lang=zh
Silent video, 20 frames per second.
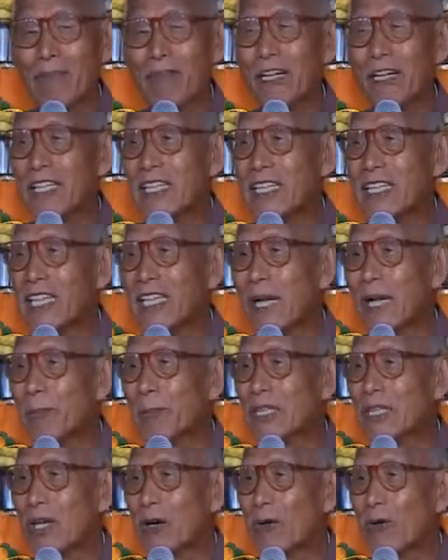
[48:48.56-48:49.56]
它封起来
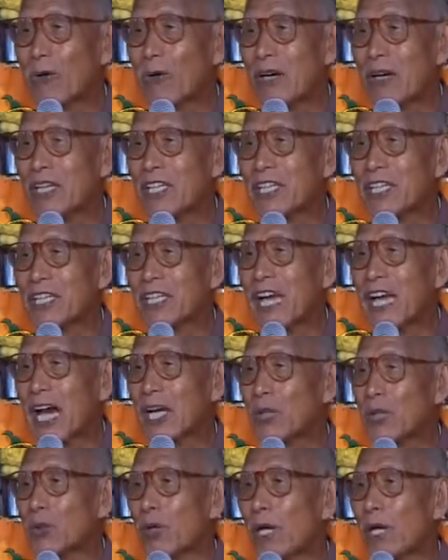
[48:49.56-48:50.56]
不透空气
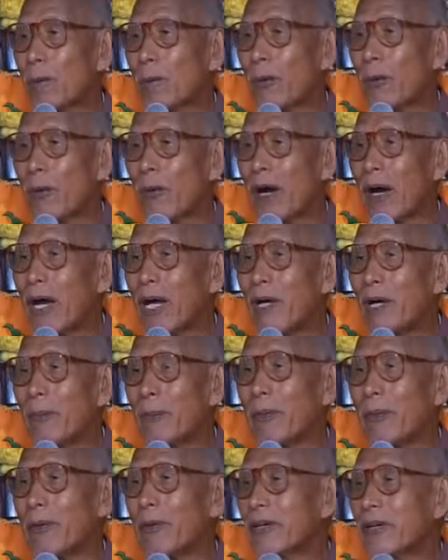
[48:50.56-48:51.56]
呀，所以不坏，
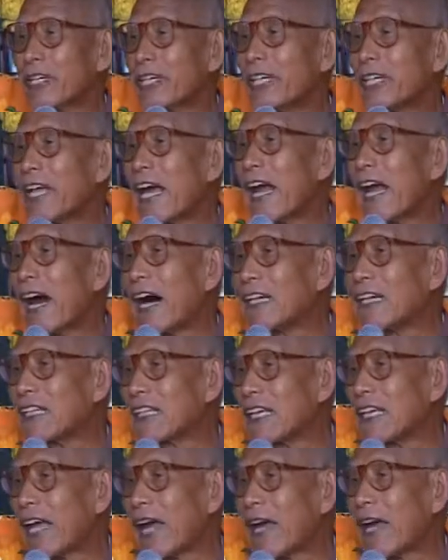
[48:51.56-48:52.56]
不是那样
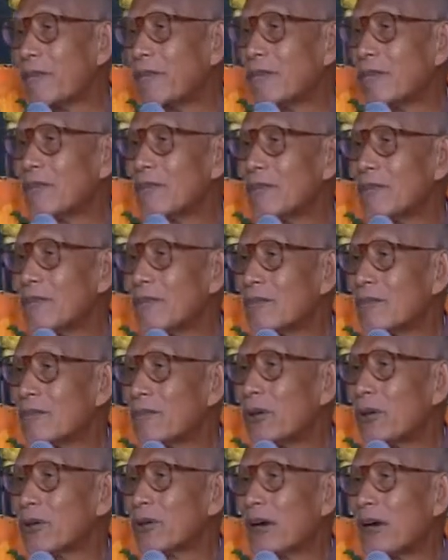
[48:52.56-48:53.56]
子的，
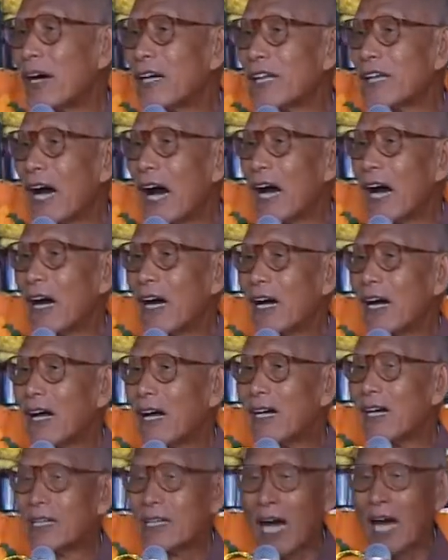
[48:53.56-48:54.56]
不同的，
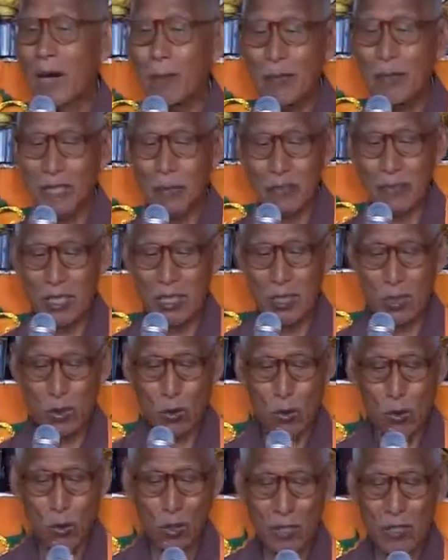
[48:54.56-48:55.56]
他们这么一
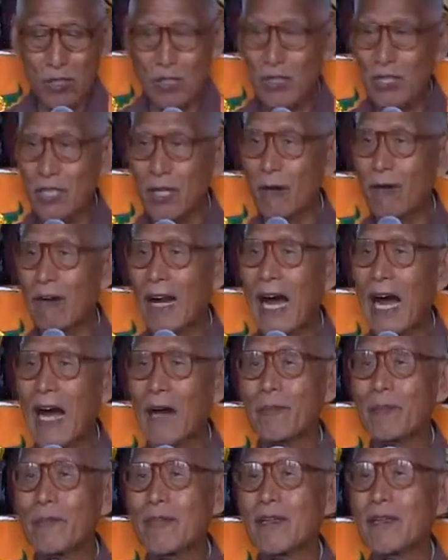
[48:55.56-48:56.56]
做就走
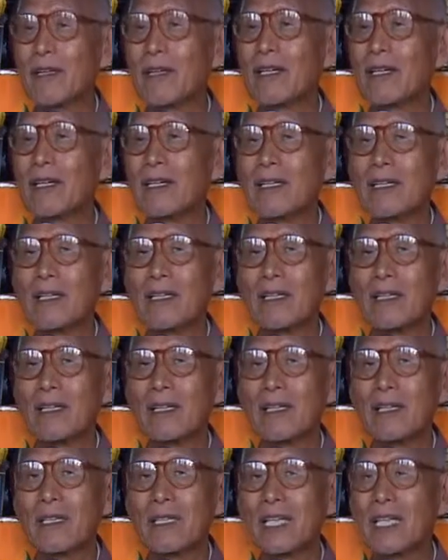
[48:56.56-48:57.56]
了，
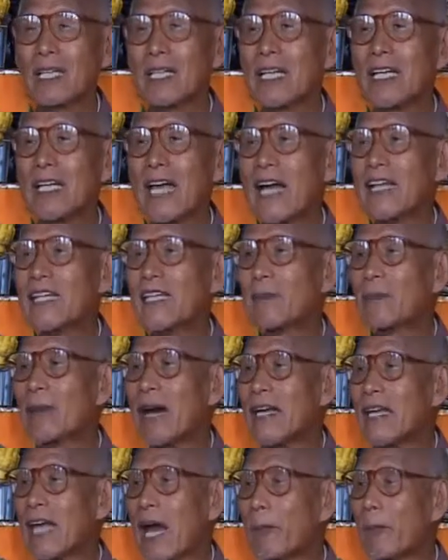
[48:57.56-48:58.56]
几十年几
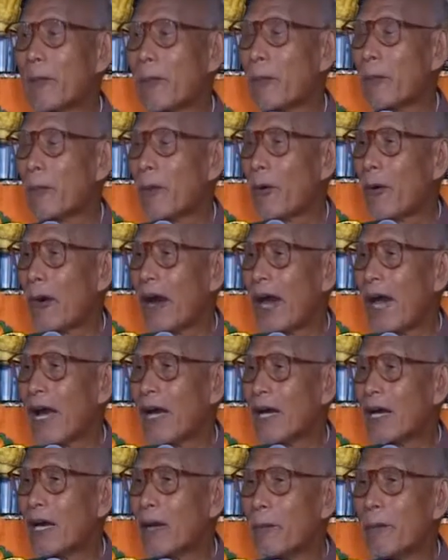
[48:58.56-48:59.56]
百年不不坏。
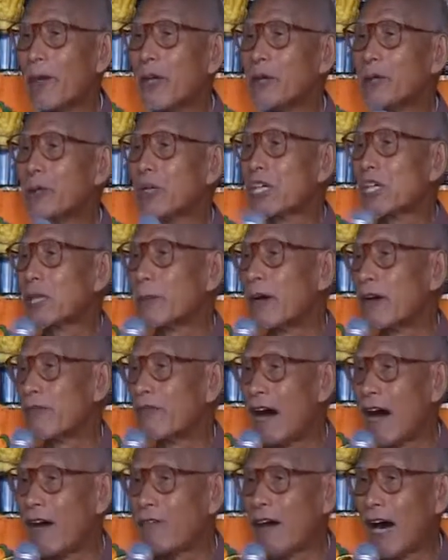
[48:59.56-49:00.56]
没有用什
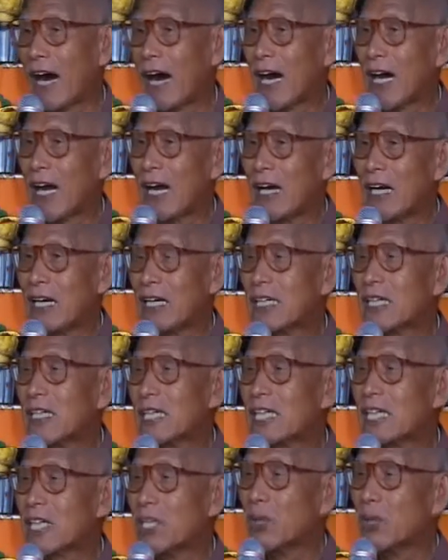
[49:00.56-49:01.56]
么方法，这